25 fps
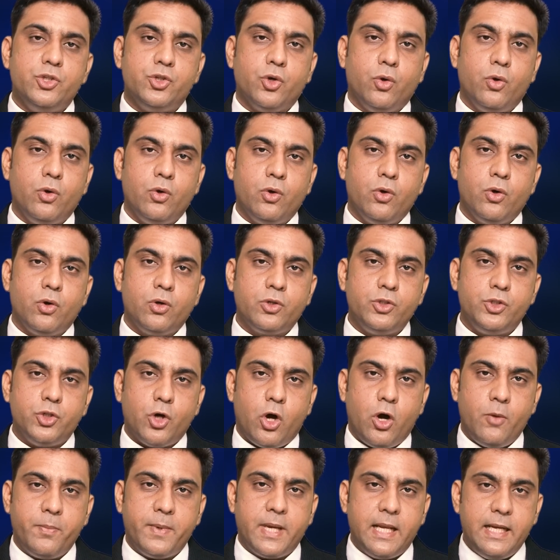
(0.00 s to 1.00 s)
जो लोग
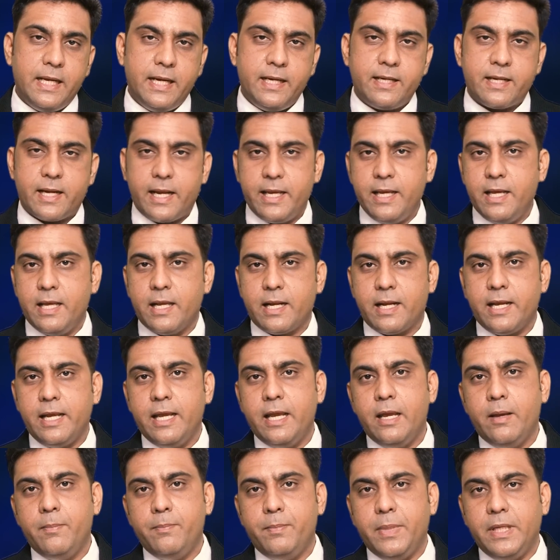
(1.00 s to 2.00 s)
जॉब के लिए ट्राई कर रहे
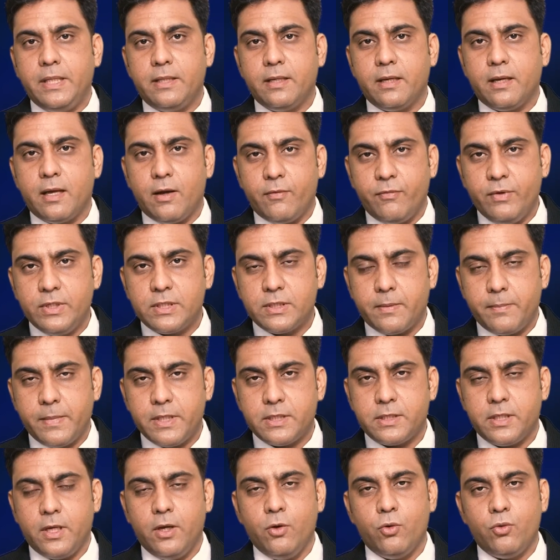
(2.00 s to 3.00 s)
हैं बीते काफ़ी
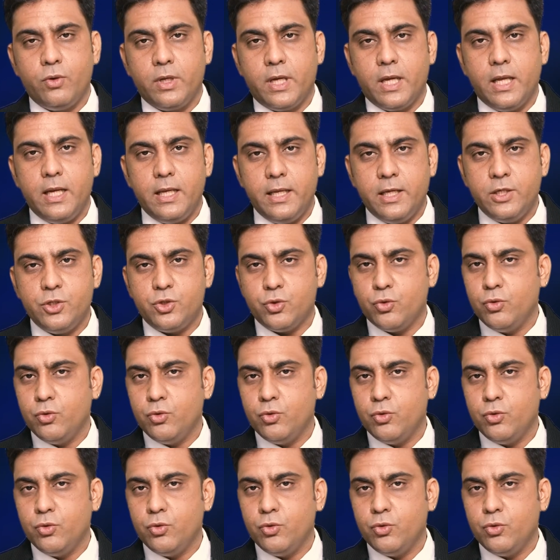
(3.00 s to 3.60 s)
समय से उनके लिए